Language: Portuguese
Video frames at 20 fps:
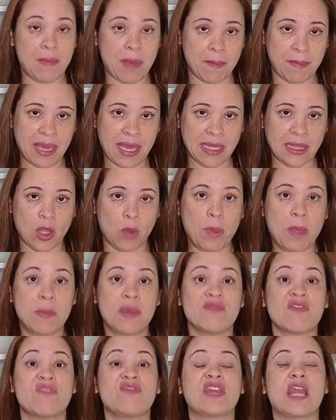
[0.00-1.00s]
amamenta, o
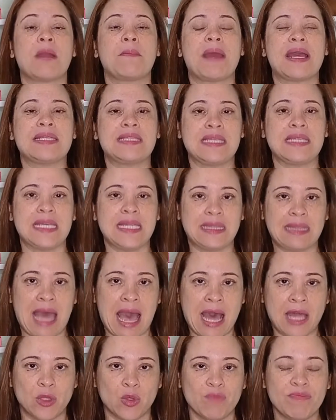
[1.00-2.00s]
bebê vai ficar mais
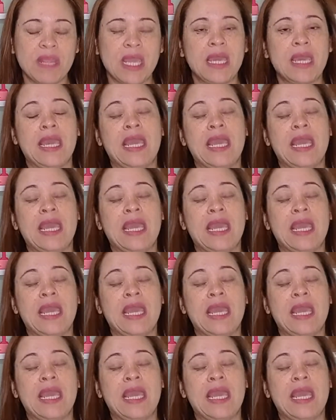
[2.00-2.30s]
irritado,